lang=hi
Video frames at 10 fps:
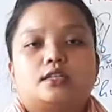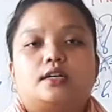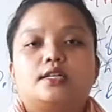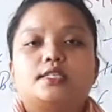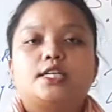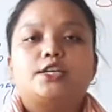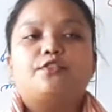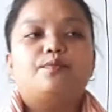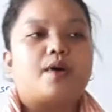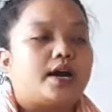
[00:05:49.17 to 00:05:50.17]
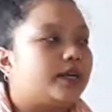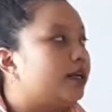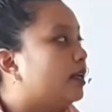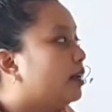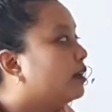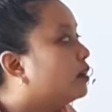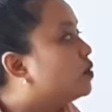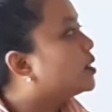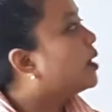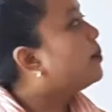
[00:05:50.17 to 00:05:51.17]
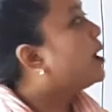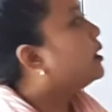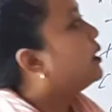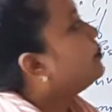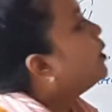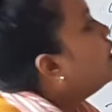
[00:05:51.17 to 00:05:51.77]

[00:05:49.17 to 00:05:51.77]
थर्ड स्टेज ऑफ बार्गेनिंग उसके बाद है